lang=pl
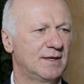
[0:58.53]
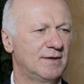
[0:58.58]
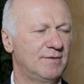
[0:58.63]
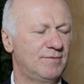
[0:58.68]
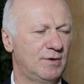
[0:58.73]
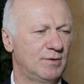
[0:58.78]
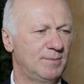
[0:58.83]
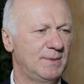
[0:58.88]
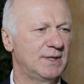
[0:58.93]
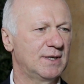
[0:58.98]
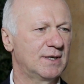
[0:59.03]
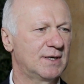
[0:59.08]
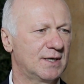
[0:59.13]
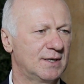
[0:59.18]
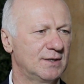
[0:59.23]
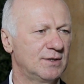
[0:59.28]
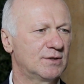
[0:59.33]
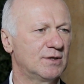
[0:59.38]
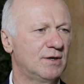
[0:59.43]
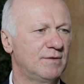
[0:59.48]
wolumeny
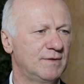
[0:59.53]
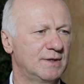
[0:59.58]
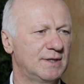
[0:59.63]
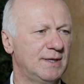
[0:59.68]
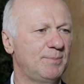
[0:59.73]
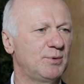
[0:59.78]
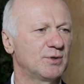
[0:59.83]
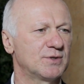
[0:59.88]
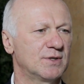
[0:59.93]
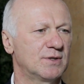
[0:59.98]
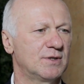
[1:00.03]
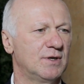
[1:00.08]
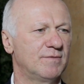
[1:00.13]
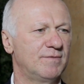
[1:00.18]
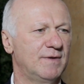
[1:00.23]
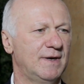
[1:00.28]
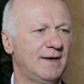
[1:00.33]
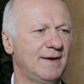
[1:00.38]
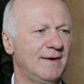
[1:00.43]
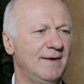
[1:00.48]
kredytowe,
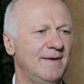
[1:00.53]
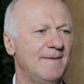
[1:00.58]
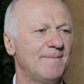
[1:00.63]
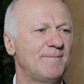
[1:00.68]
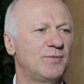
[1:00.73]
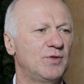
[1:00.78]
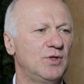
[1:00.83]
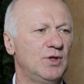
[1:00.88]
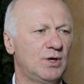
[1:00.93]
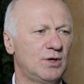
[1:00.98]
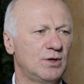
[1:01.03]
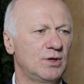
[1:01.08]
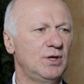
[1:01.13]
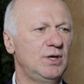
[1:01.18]
depozytowe, no